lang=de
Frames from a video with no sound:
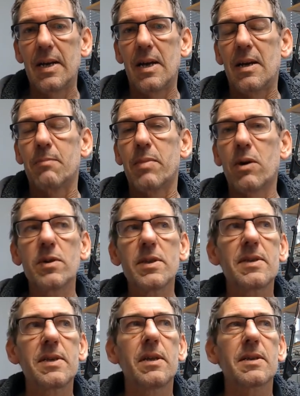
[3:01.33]
Bei uns
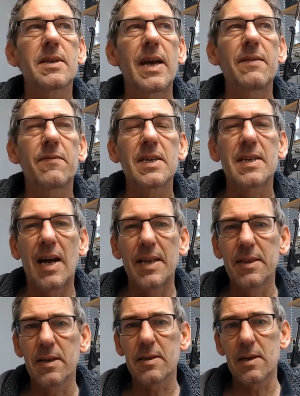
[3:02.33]
sieht das etwas
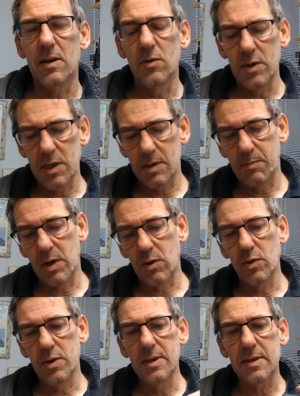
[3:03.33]
anders aus. Bei
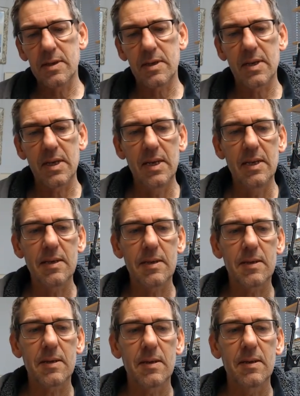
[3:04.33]
uns
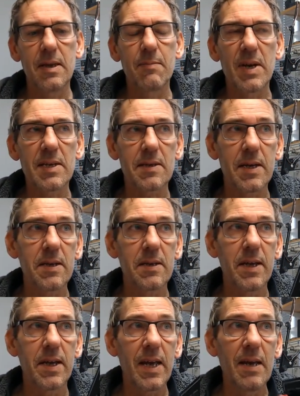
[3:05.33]
ist die
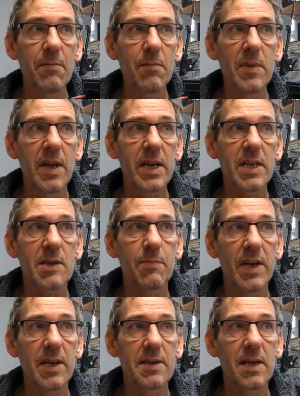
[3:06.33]
Messtechnik im DSP
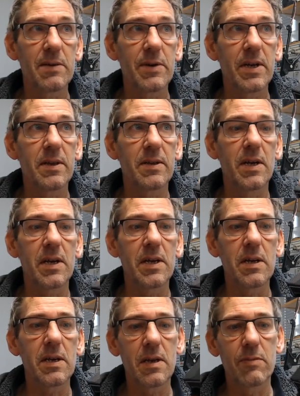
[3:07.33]
selber
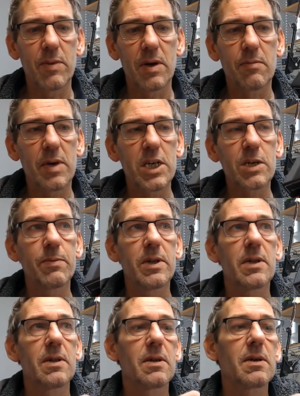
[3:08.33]
integriert. Hier mal ein
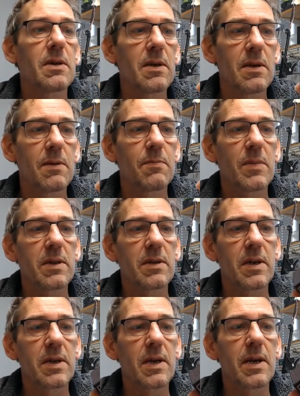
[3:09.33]
Beispiel ähm, ein,
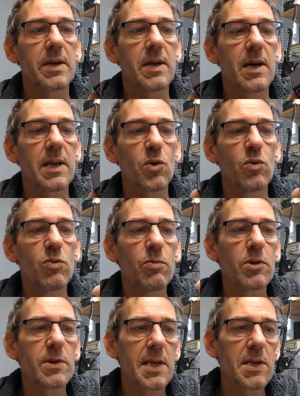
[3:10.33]
ein, kleiner
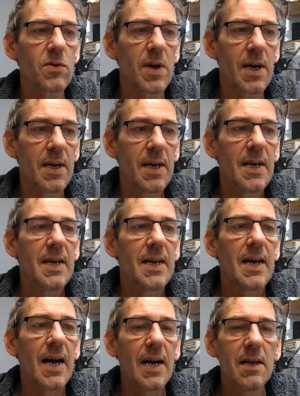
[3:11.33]
Atomo-Prozessor,
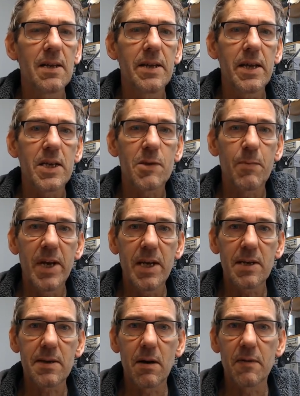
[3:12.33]
alle
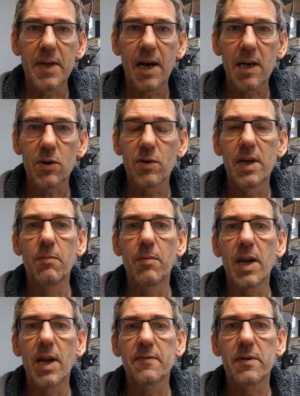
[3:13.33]
DSPs auf der aktuellen
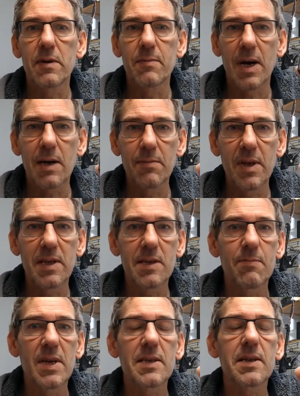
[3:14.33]
Plattform haben diese
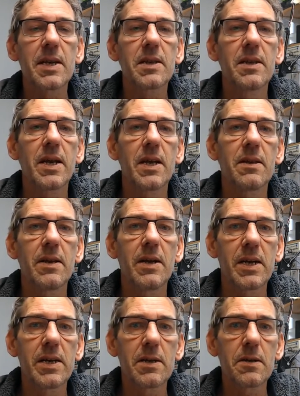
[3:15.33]
Messtechnik
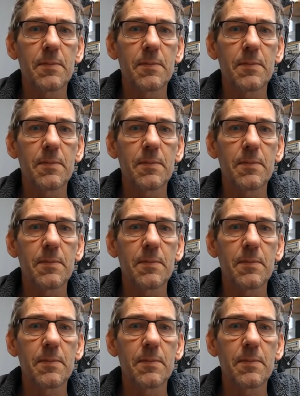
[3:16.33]
integriert